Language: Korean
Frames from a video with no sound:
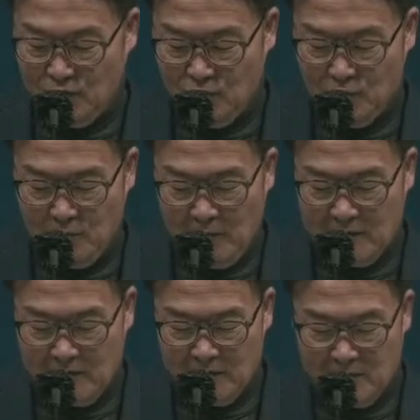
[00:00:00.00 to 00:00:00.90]
꾸는 꿈
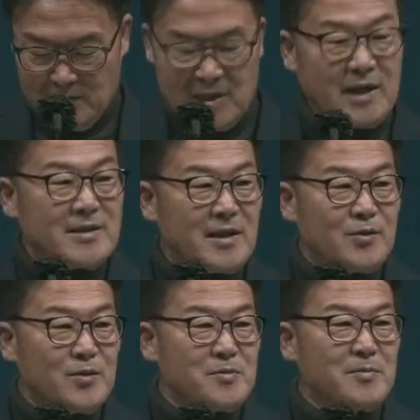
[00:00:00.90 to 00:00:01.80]
같아요. 잘
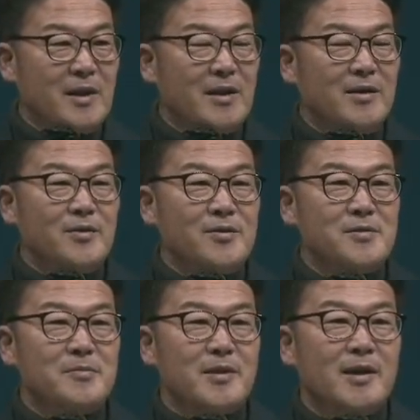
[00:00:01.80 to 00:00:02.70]
살고 싶다라는
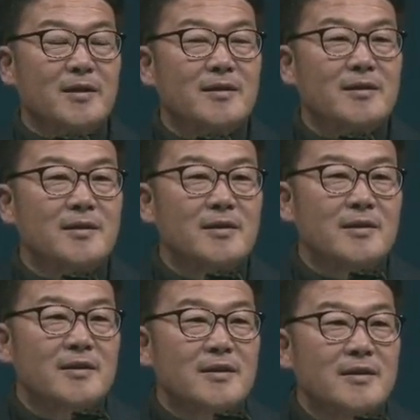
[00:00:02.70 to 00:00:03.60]
것입니다.
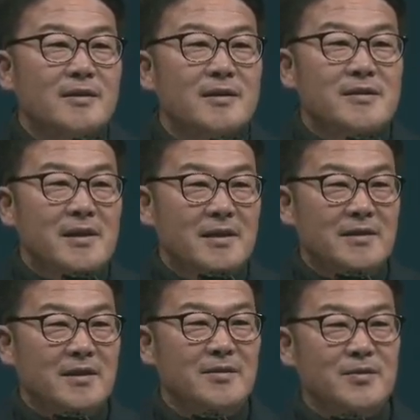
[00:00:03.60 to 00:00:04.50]
잘
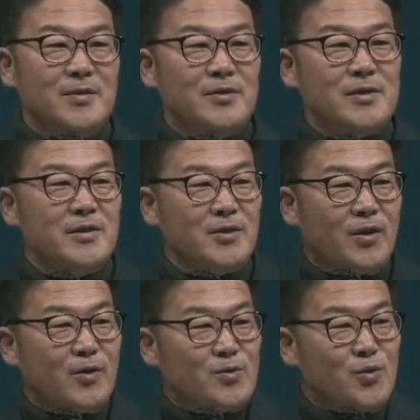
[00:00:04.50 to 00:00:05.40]
사는 것이
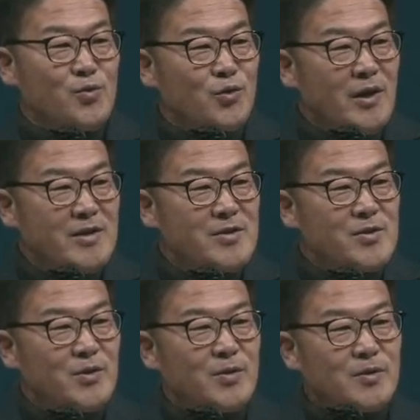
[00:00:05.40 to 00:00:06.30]
여러 종류가
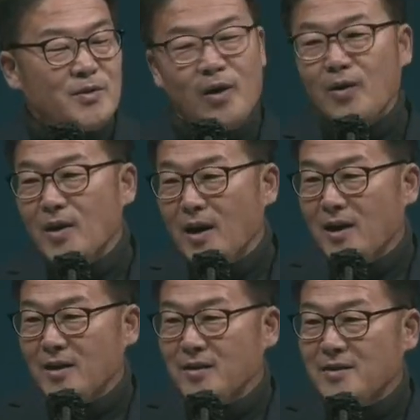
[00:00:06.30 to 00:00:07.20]
있죠.
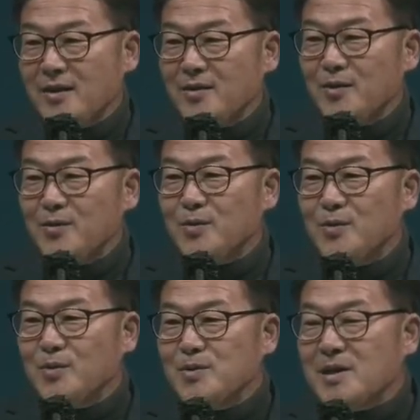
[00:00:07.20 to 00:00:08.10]
건강하게 사는
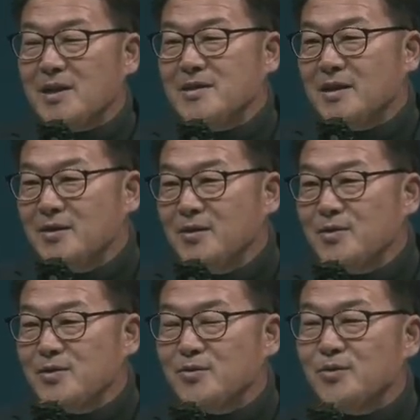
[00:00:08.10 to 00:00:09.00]
것도 잘 사는
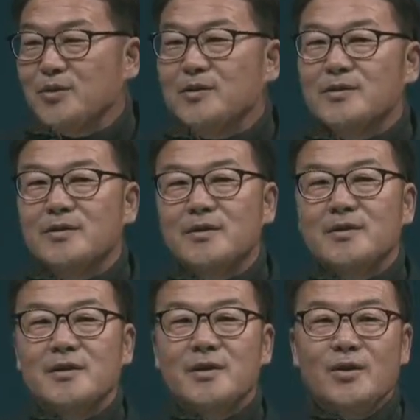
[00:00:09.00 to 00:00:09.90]
것이고요.
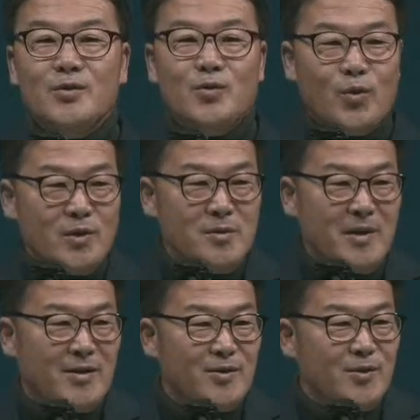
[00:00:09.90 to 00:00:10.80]
돈이
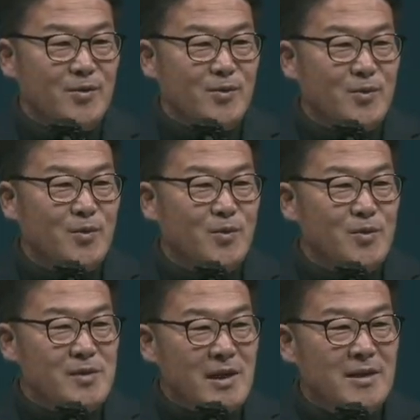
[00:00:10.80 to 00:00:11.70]
많은 것도
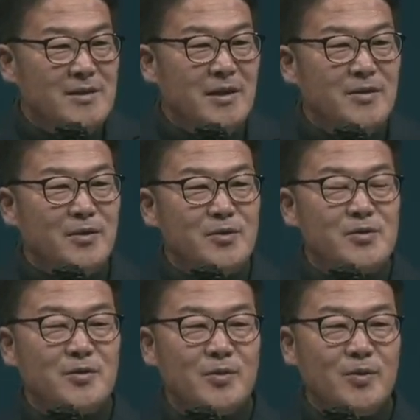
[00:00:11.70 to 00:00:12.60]
잘 사는
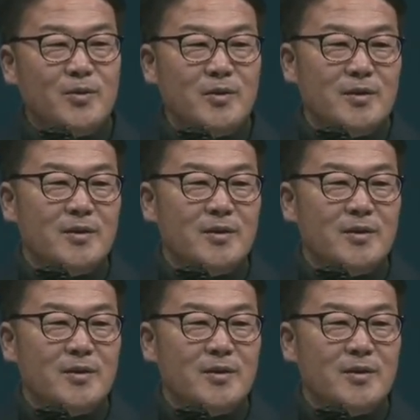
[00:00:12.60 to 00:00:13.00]
것이고,